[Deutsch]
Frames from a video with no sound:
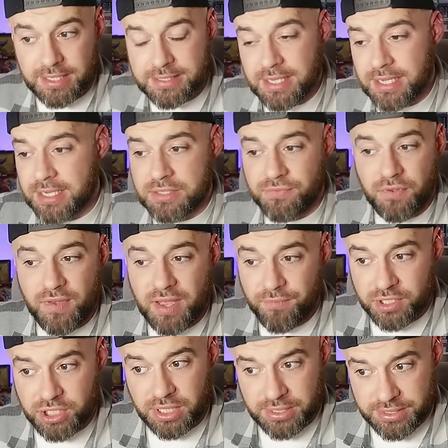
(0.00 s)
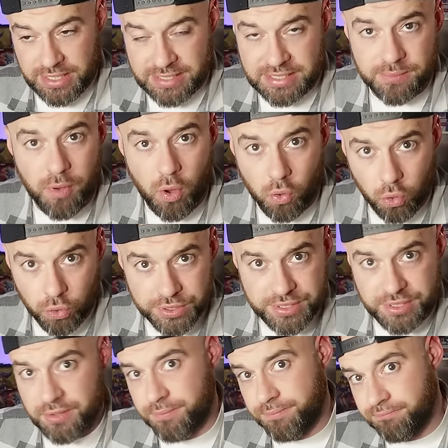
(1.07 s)
Das heißt, wir werden wahrscheinlich erst im
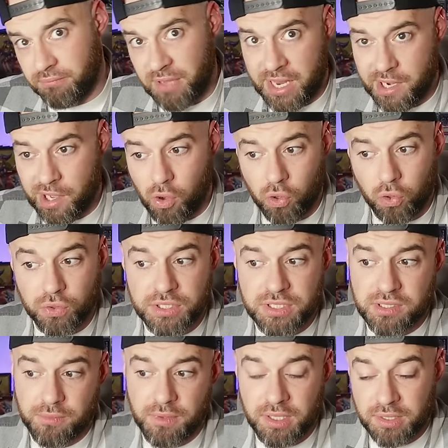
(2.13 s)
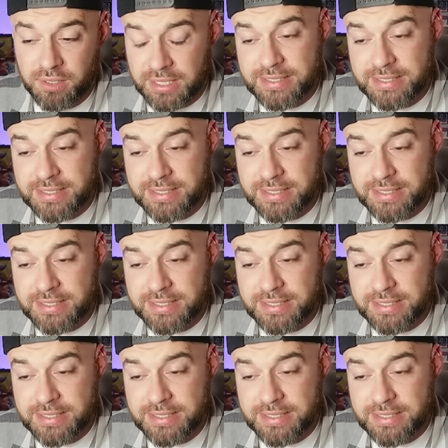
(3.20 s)
August Ende August äh,